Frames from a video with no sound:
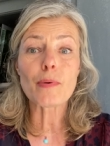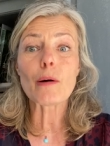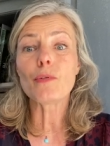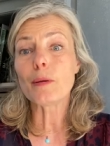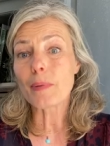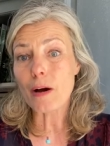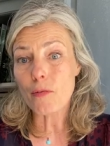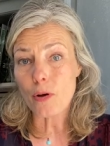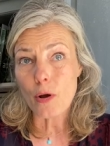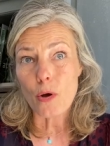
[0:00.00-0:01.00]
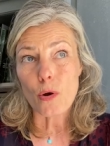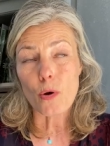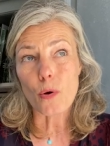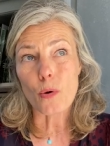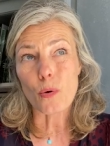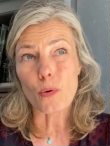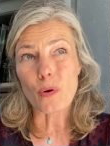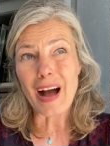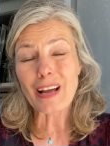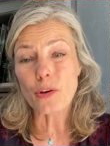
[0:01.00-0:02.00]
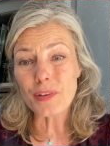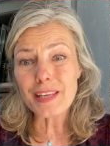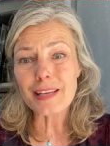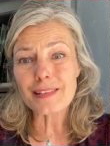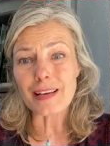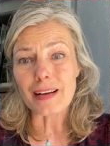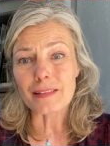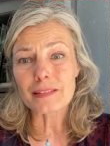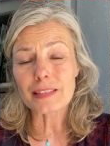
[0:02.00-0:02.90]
pas au départ euh, accueillir ça.